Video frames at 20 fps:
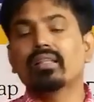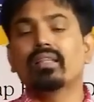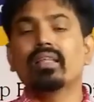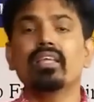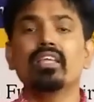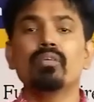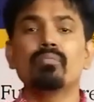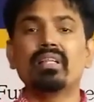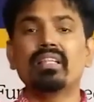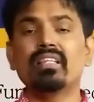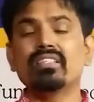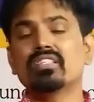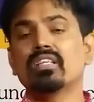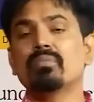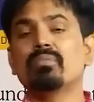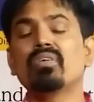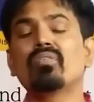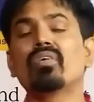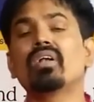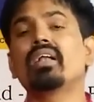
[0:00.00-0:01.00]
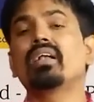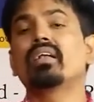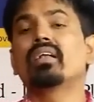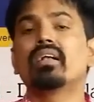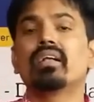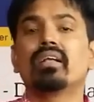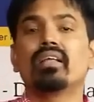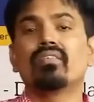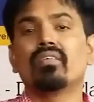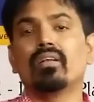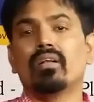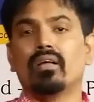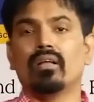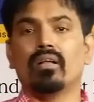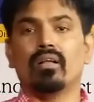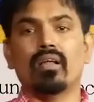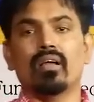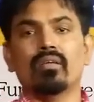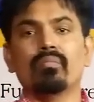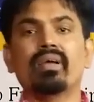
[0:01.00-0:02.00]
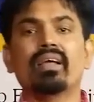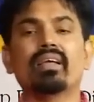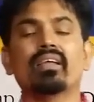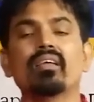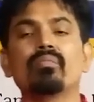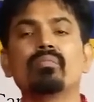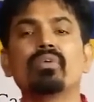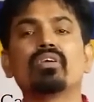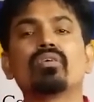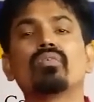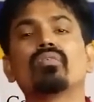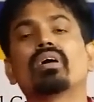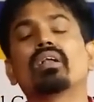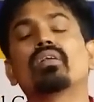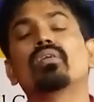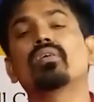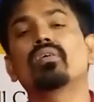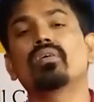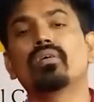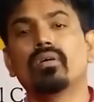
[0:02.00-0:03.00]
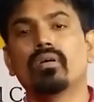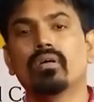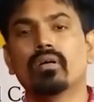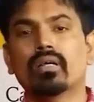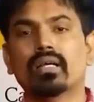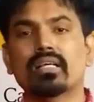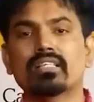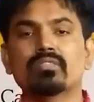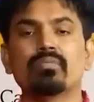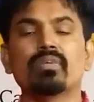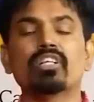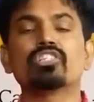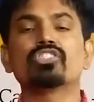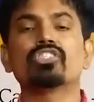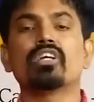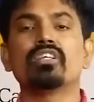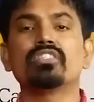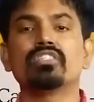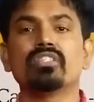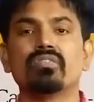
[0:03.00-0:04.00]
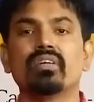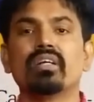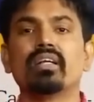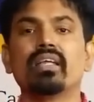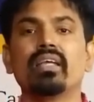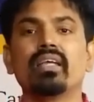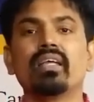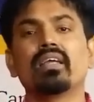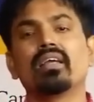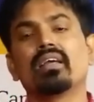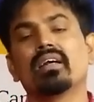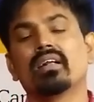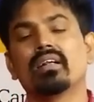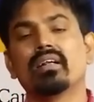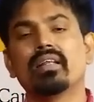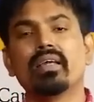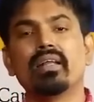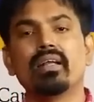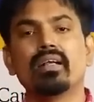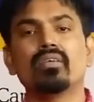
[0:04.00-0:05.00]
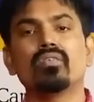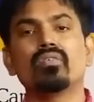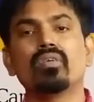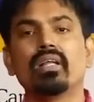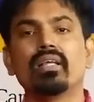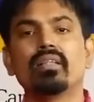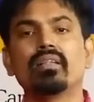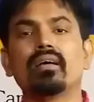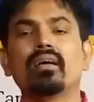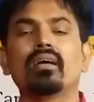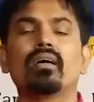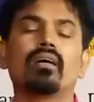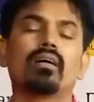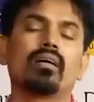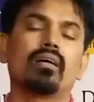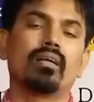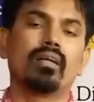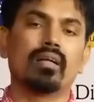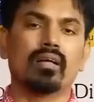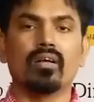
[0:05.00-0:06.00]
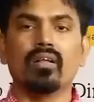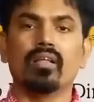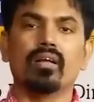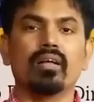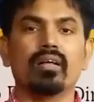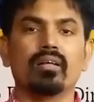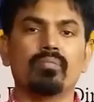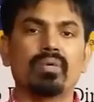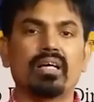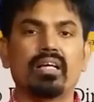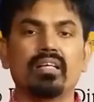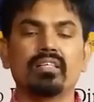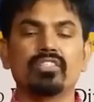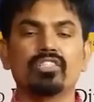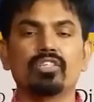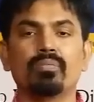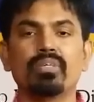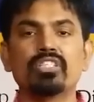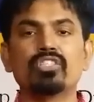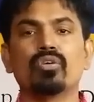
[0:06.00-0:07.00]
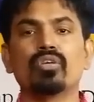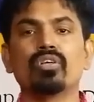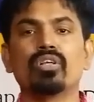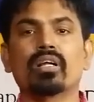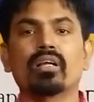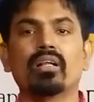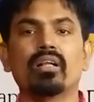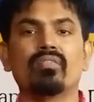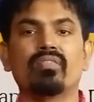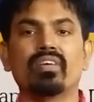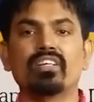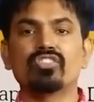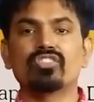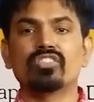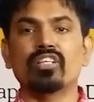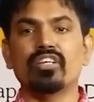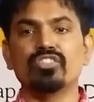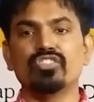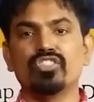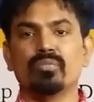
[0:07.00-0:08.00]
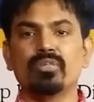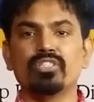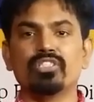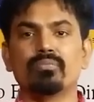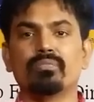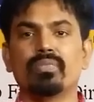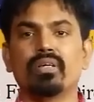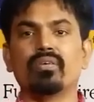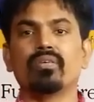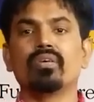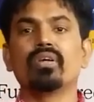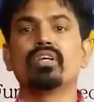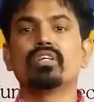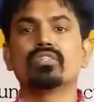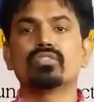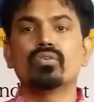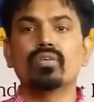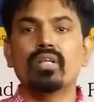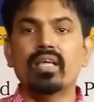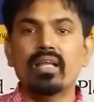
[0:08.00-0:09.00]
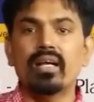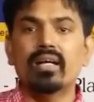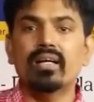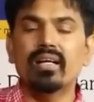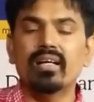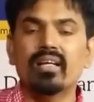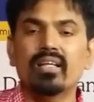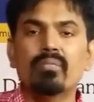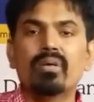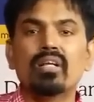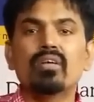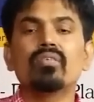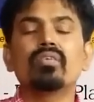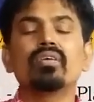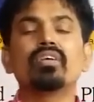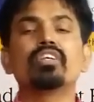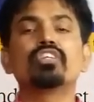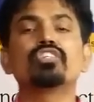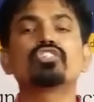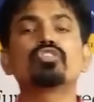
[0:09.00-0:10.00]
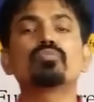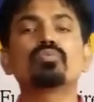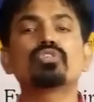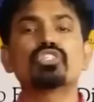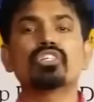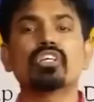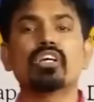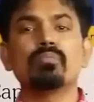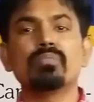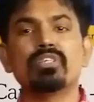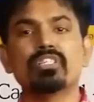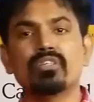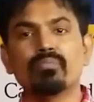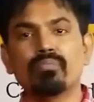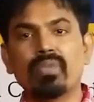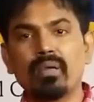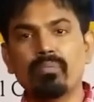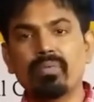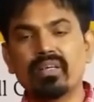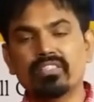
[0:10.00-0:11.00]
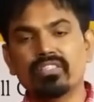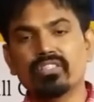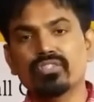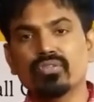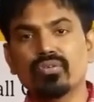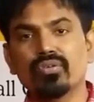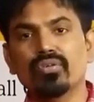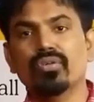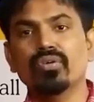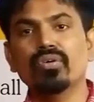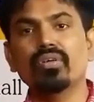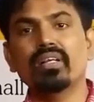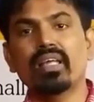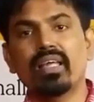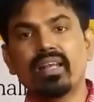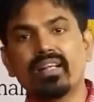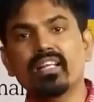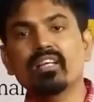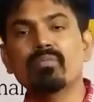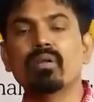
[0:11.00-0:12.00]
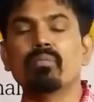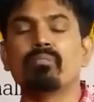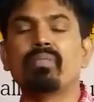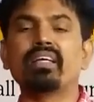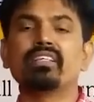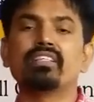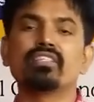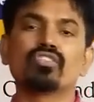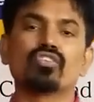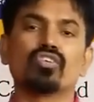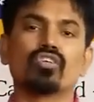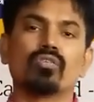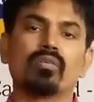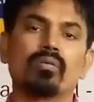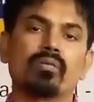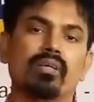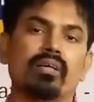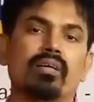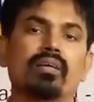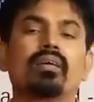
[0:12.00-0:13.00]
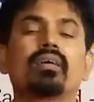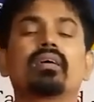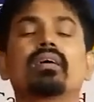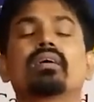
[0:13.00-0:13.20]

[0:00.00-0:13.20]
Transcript: అయితే ఈ మధ్య సెబీ వాళ్ళు ఏంటంటే లాంగ్ బ్యాకే మీకు వాళ్ళు కస్టమర్కి చాయిస్ ఇవ్వండి డైరెక్ట్ లేదా రెగ్యులర్ అని చెప్పేసి రెండు రకాల ఫండ్స్ చాయిస్ ఇవ్వమని చెప్పారు సో డైరెక్ట్ అంటే మనం డిస్ట్రిబ్యూషన్ కమిషన్ బైపాస్ చేసుకుంటూ డైరెక్ట్గా మనం బై చేసుకోవడం అంట